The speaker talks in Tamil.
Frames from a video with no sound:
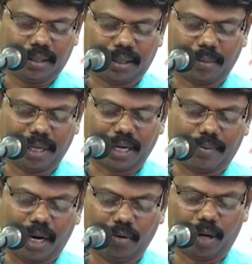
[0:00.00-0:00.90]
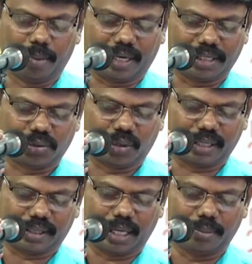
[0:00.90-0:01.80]
தமிழக வாழ்வுரிமை கட்சியினுடைய
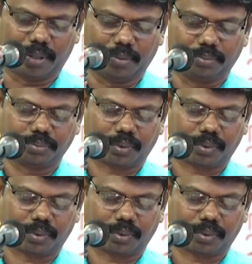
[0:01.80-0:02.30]
தலைவரும்